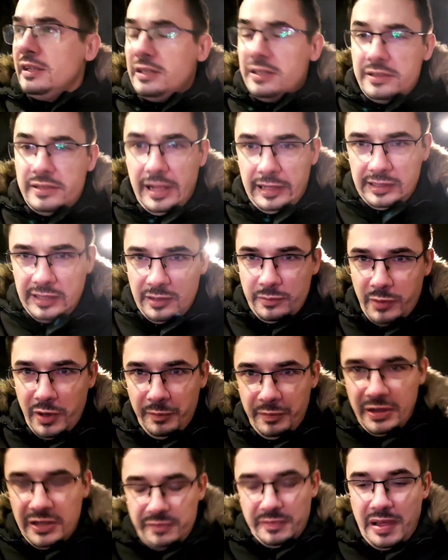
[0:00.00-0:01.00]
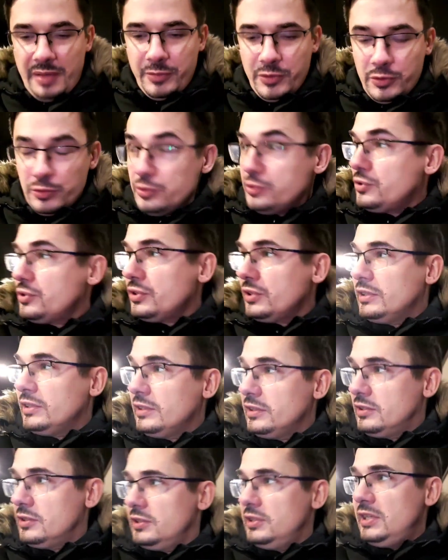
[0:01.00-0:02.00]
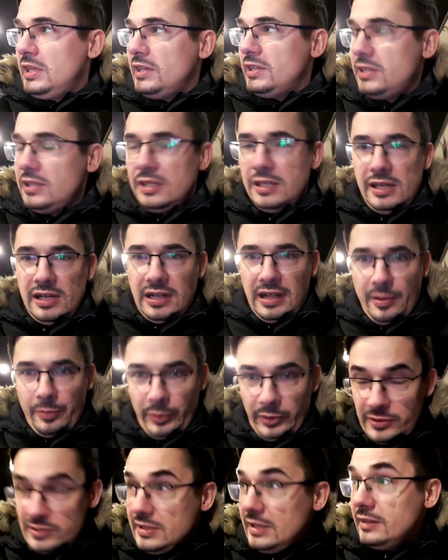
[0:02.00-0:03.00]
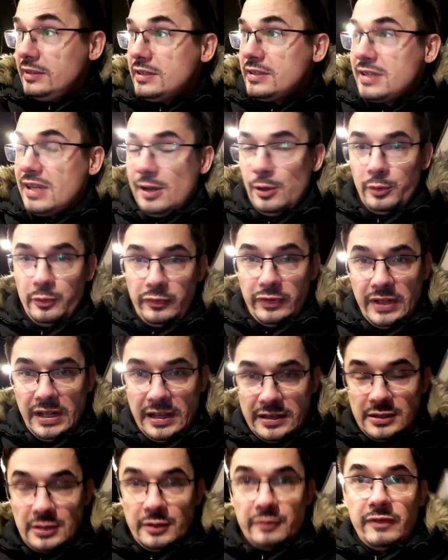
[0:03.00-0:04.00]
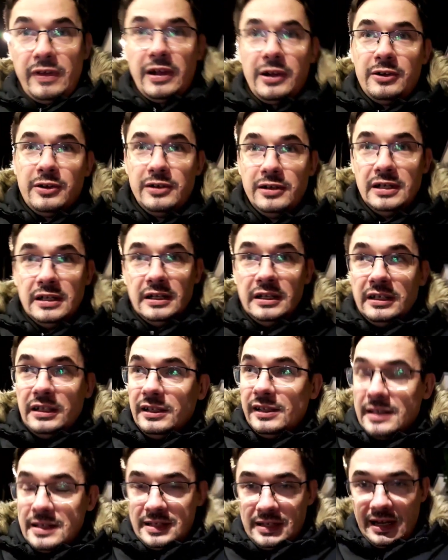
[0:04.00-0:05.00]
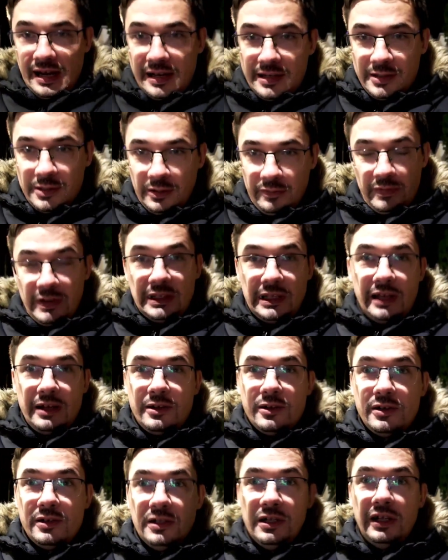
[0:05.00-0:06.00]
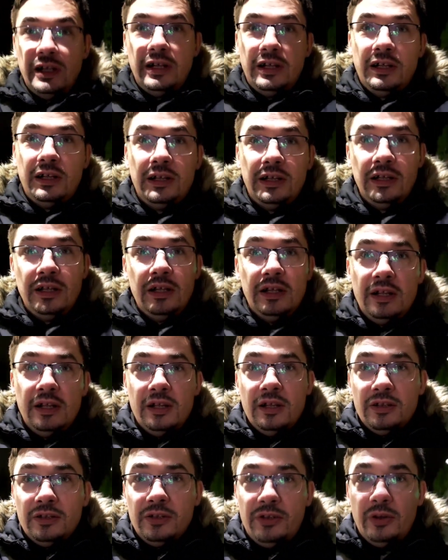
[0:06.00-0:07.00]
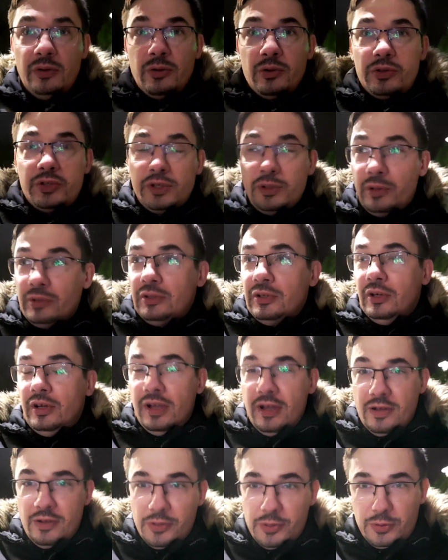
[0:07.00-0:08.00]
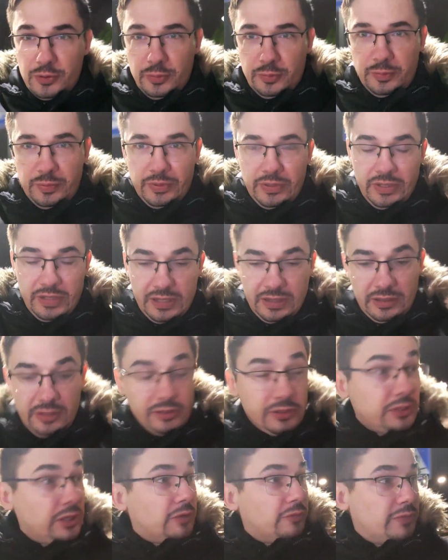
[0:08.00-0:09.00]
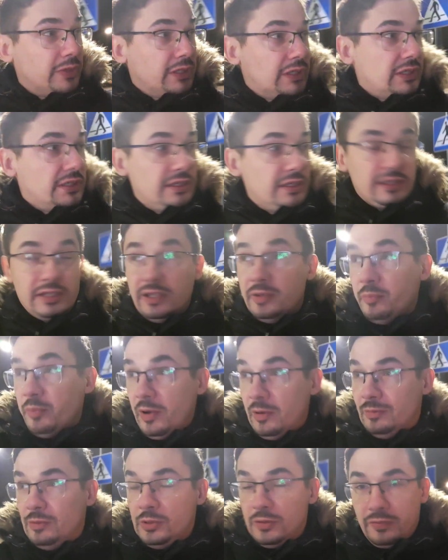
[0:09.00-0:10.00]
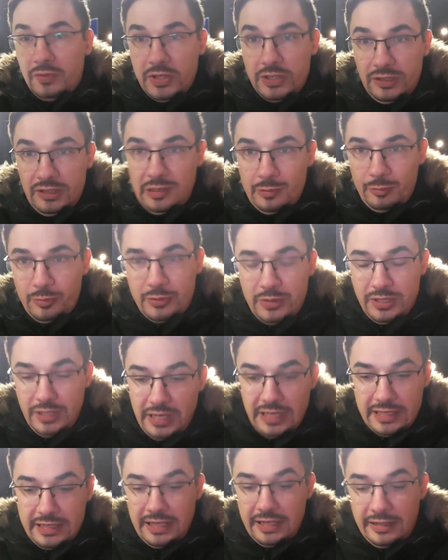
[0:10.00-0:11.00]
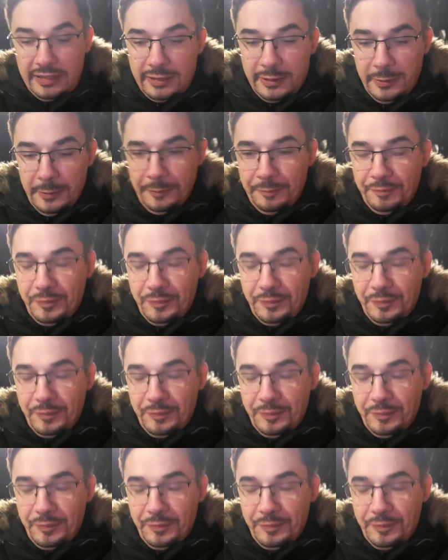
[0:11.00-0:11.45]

i na ten moment mamy już 30 e, kilka procent celu finansowego zrealizowanego. Dołączyło trochę osób e, gotowych e, pomóc w dystrybucji gazety,